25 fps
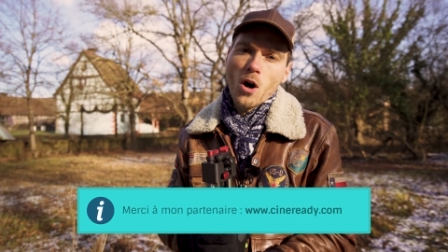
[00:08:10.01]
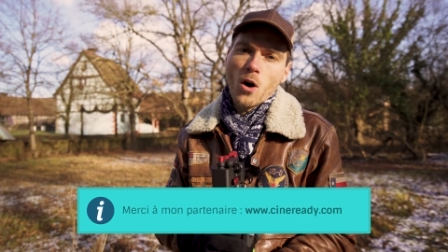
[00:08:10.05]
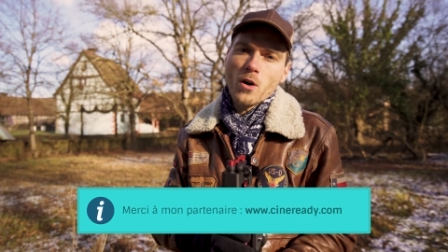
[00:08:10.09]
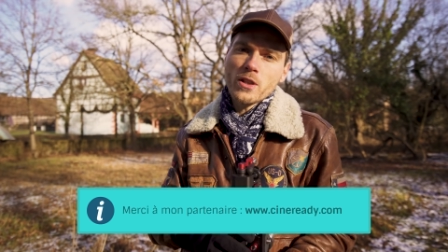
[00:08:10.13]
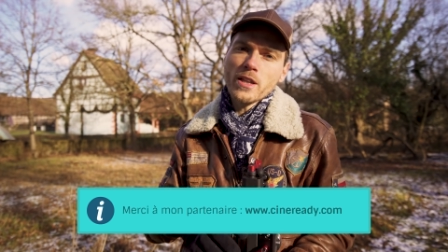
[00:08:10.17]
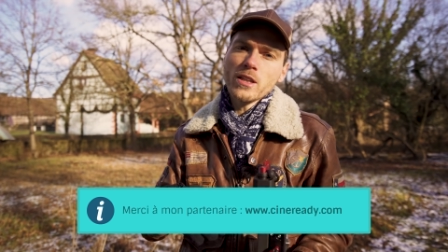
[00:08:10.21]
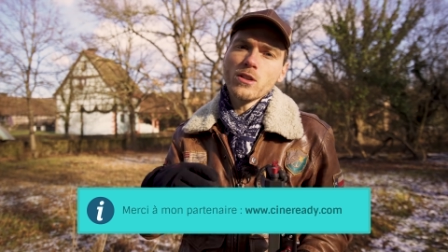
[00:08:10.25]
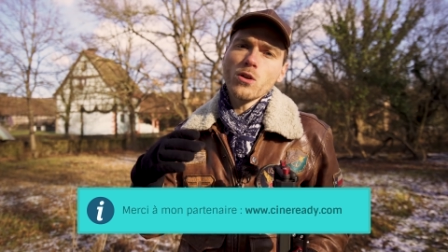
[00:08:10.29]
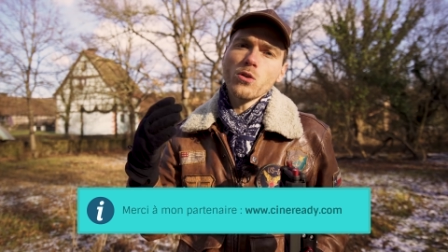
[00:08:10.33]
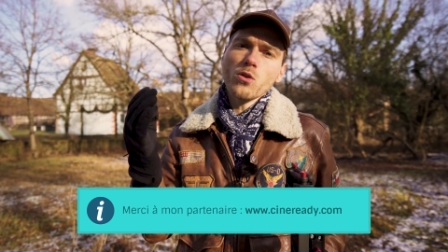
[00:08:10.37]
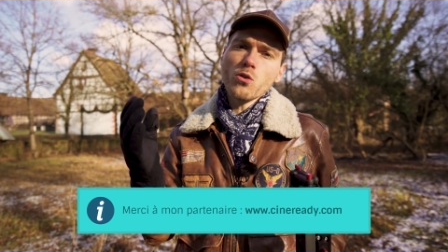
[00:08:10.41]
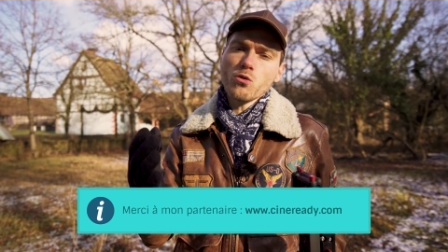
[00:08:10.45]

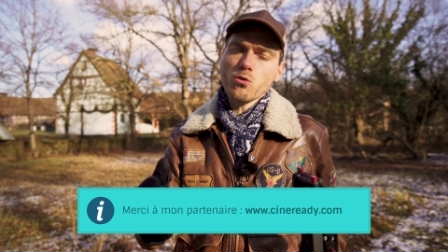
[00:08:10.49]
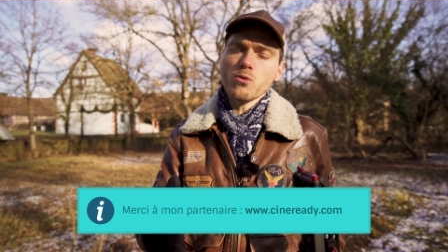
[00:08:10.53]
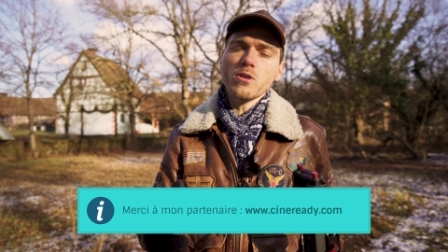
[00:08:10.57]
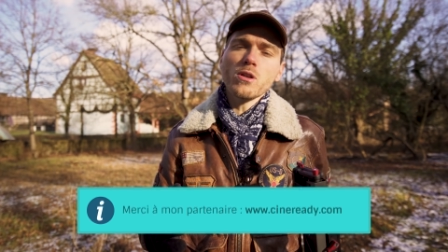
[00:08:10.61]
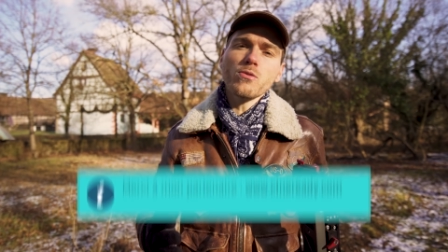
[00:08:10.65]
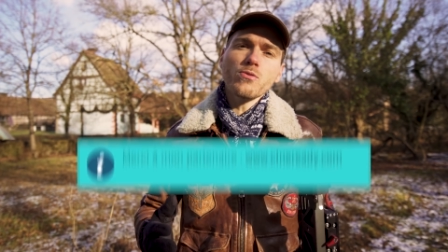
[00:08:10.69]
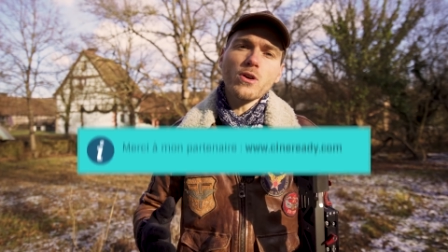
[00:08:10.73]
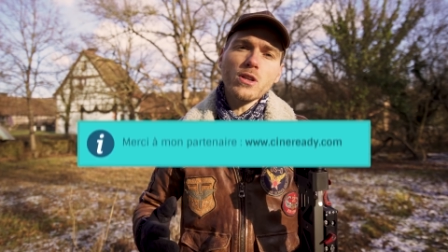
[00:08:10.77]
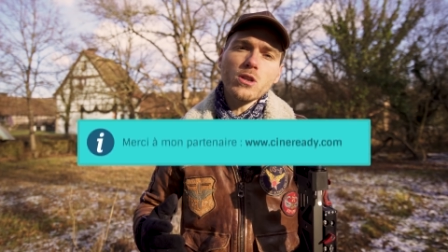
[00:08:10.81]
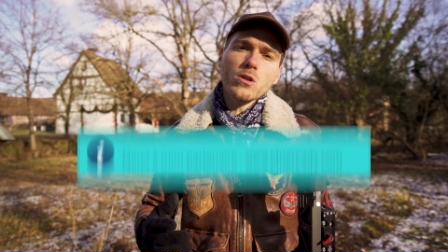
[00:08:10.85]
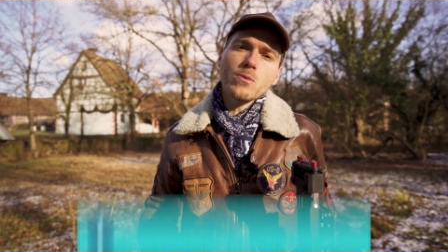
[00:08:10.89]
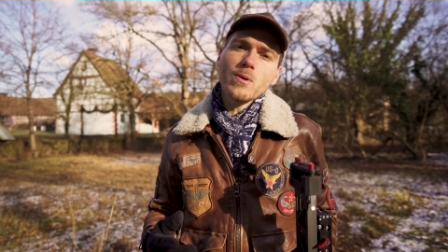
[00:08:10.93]
En attendant, je vous
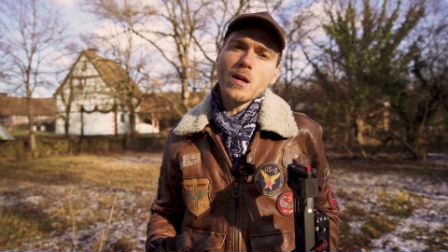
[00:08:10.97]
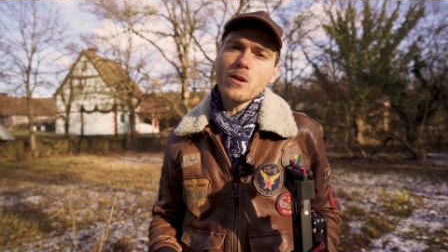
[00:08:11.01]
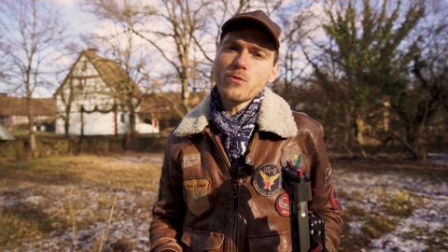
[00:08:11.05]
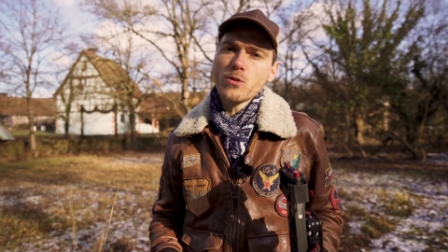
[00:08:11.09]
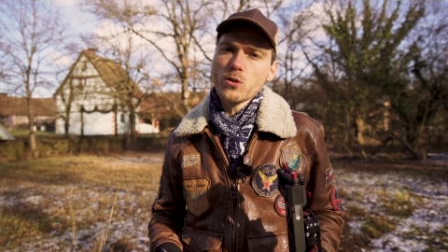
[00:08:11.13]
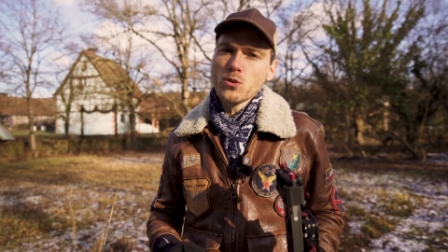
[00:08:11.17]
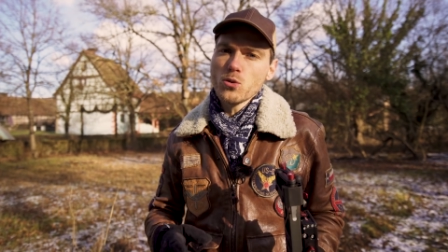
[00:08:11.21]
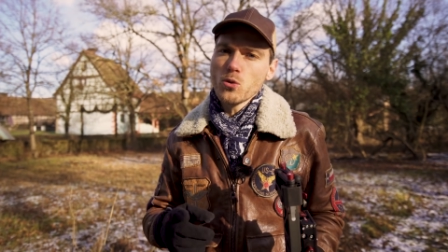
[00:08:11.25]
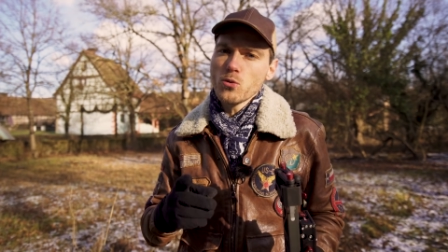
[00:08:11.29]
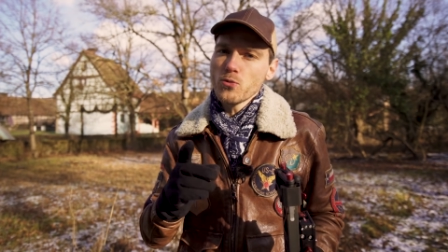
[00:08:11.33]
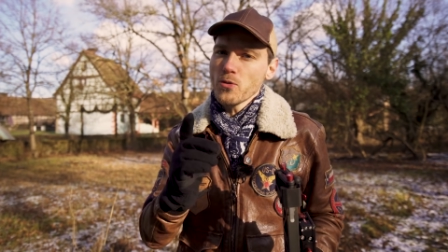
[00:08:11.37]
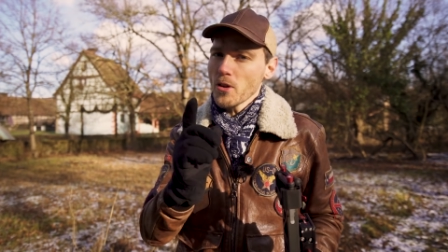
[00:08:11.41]
dis faites de belles
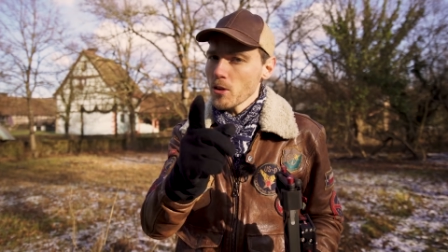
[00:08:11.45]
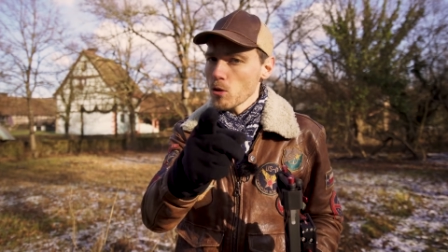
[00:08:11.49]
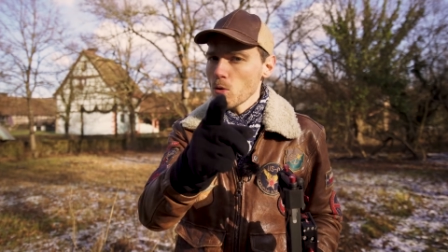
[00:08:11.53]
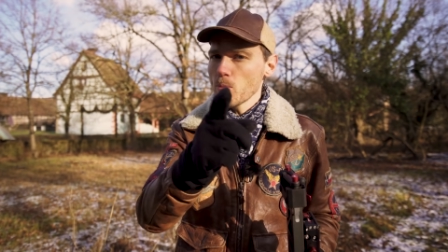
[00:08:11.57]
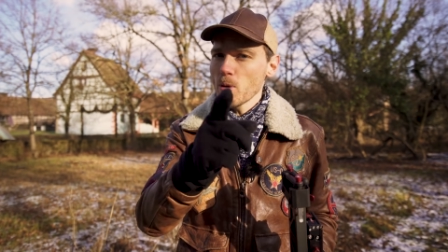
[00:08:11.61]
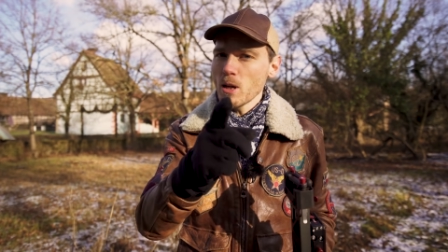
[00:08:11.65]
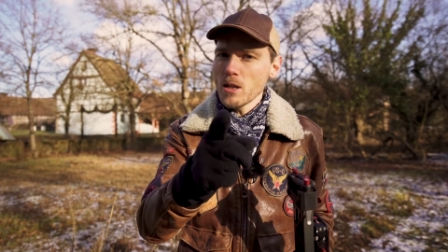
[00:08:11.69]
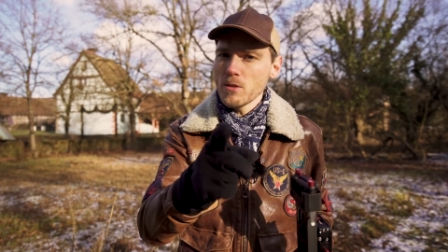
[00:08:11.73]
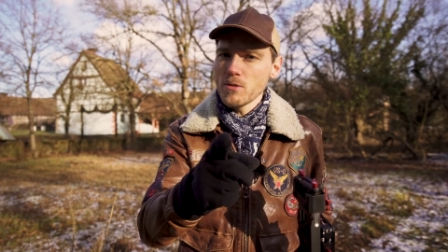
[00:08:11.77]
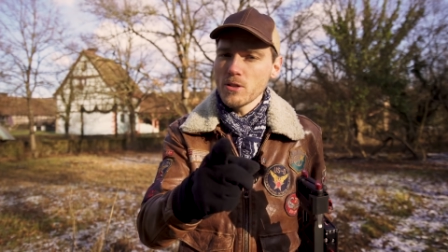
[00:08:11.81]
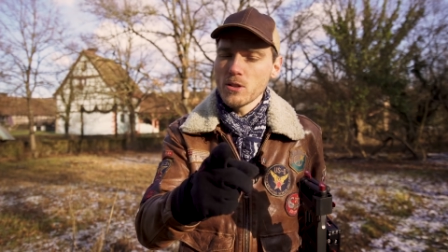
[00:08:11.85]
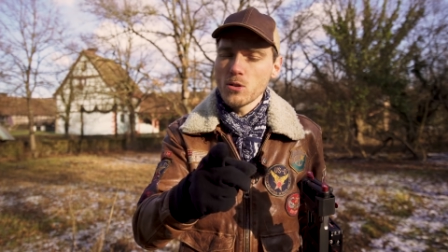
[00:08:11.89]
photos, faites de
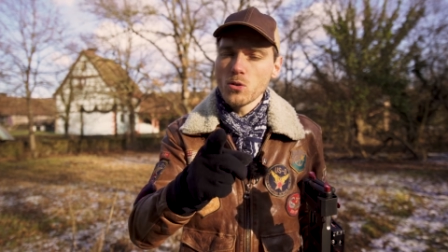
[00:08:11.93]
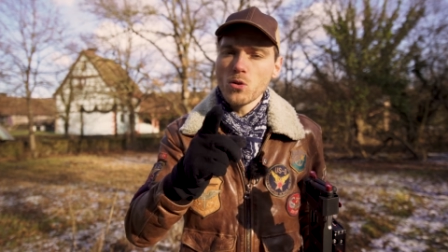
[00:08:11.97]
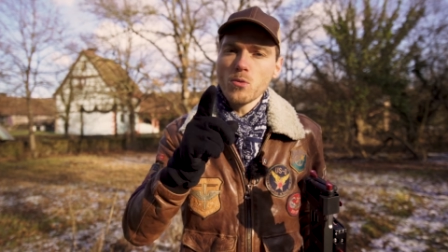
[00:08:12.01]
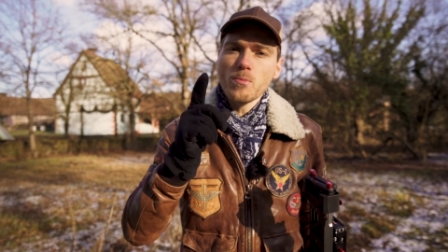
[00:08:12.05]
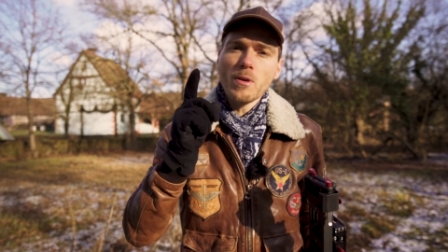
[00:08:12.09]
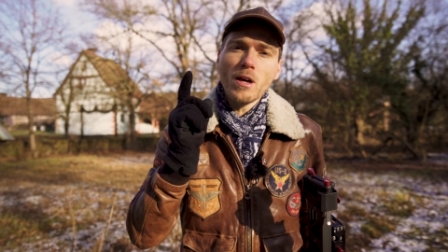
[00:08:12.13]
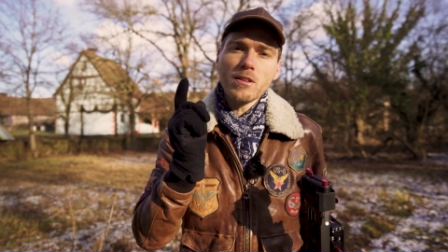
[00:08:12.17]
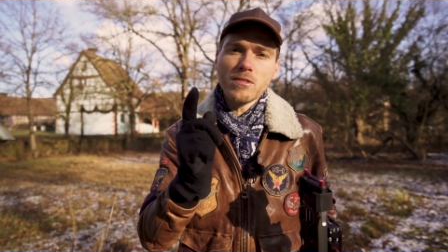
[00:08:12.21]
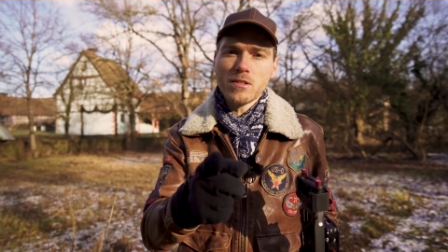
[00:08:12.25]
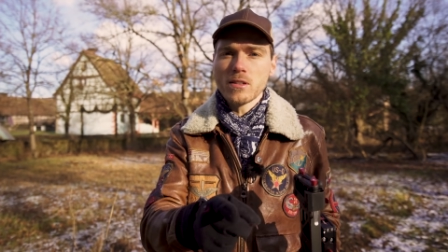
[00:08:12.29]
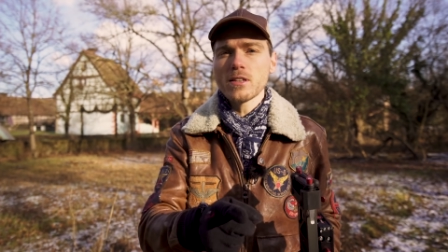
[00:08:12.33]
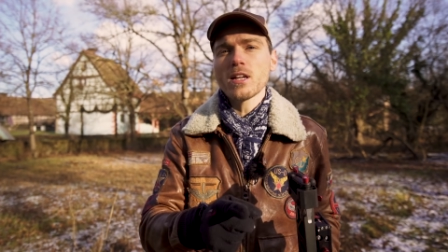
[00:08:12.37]
belles vidéos,
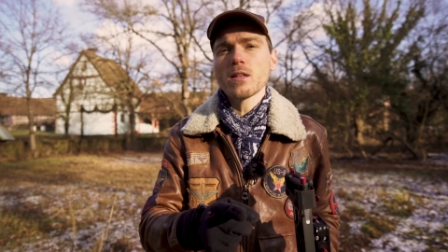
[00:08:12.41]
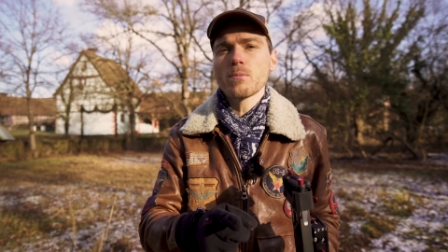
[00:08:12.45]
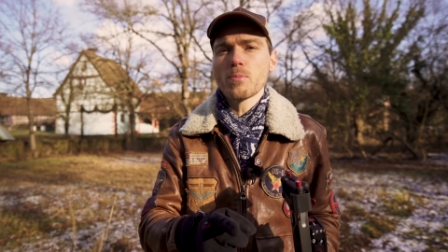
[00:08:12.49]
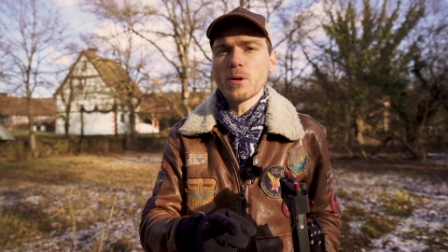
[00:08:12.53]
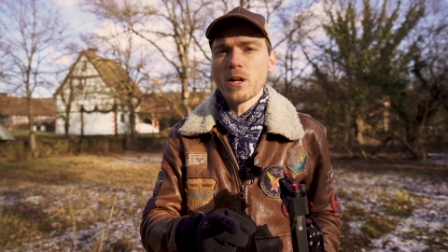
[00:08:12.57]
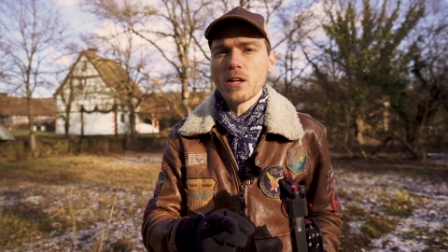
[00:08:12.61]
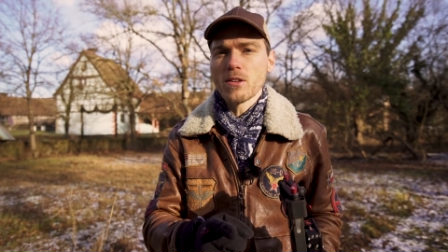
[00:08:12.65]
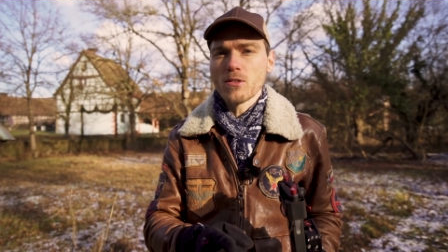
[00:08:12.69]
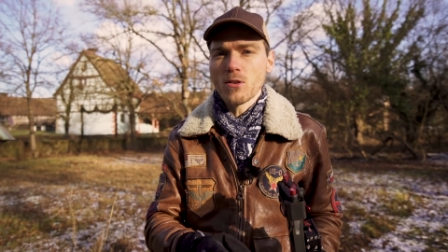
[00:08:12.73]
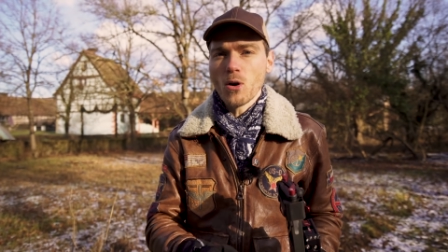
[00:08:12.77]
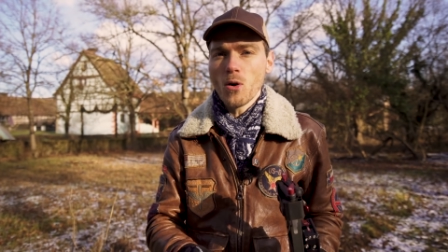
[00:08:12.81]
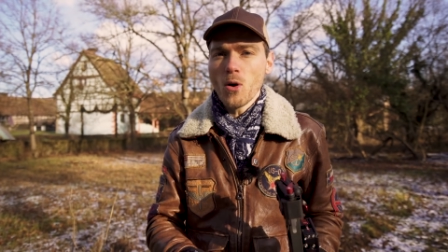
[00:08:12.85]
merci d'être
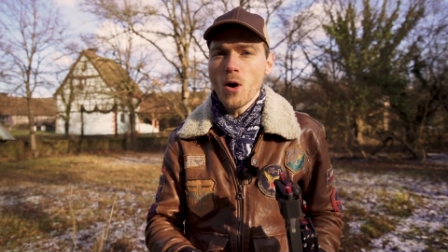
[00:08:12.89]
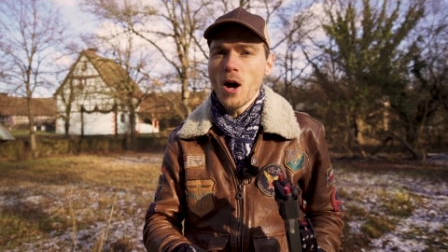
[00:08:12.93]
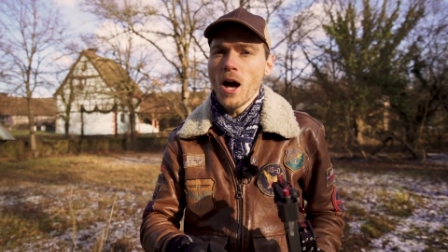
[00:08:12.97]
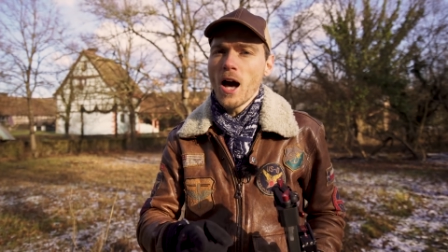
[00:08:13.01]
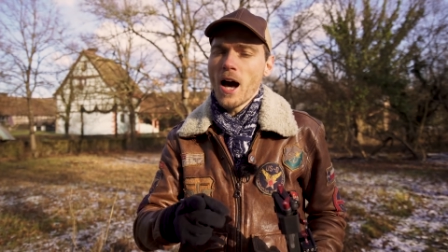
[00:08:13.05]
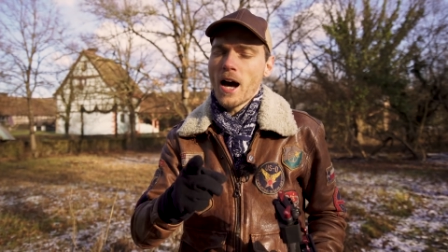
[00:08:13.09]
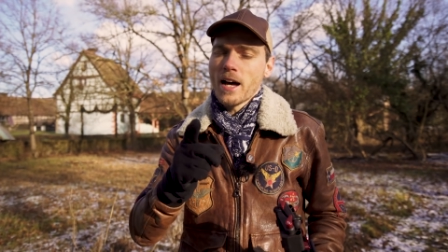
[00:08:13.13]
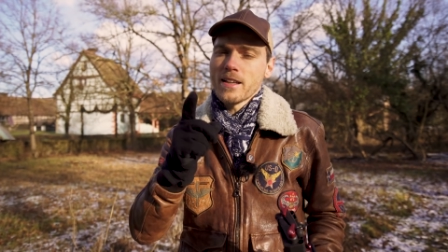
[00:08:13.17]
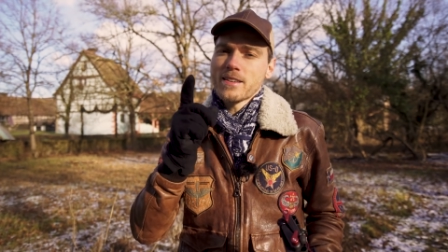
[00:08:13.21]
présent.